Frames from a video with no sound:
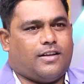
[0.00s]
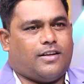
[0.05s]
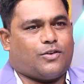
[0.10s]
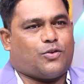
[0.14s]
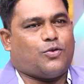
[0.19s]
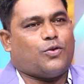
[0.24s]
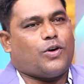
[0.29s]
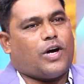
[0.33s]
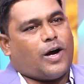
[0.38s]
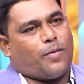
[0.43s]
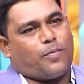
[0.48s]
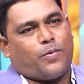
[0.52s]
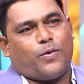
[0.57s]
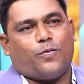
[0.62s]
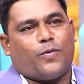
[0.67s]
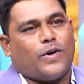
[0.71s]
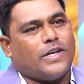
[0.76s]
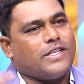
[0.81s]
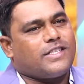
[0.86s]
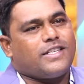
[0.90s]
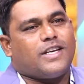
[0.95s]
సో అప్పుడు
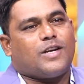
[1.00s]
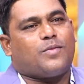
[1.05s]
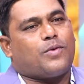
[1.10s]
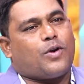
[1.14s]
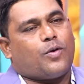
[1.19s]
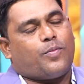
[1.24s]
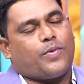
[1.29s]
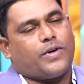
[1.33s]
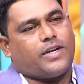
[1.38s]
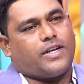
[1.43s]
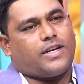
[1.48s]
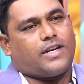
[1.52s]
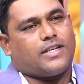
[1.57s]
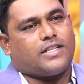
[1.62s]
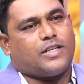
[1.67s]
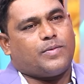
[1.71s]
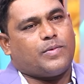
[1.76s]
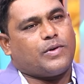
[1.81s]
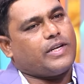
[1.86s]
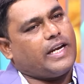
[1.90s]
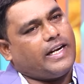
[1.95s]
వన్ సిఆర్ ప్రాపర్టీ
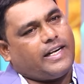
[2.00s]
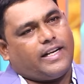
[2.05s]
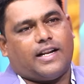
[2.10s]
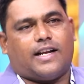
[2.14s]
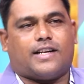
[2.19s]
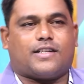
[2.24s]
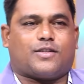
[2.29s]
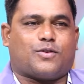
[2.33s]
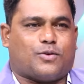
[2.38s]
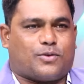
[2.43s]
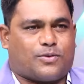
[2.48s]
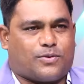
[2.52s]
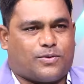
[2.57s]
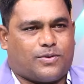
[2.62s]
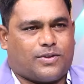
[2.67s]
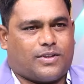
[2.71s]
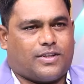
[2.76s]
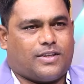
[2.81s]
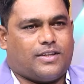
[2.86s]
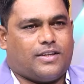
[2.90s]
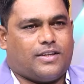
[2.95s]
కాస్త మాకు ఎయిటీ ల్యాక్స్కి వస్తుంది